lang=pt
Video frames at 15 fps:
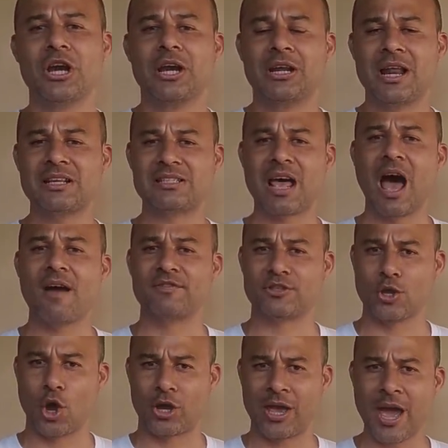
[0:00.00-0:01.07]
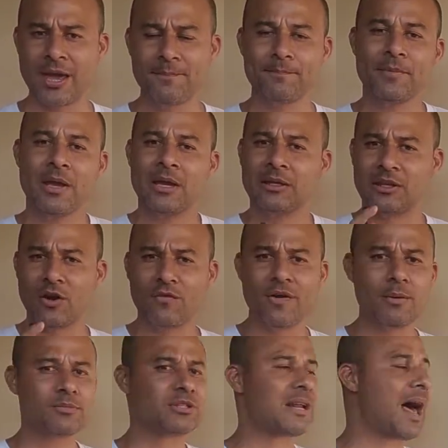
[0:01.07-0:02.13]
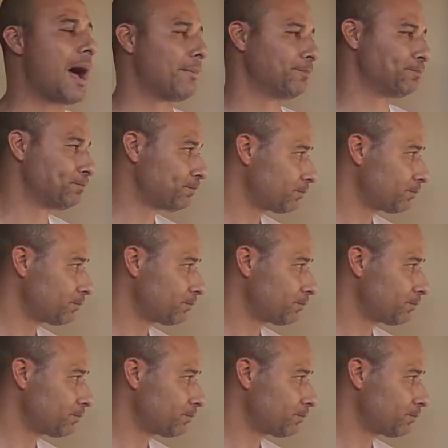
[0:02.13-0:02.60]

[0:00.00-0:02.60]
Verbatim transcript: nas aves, ok? Então vamos lá.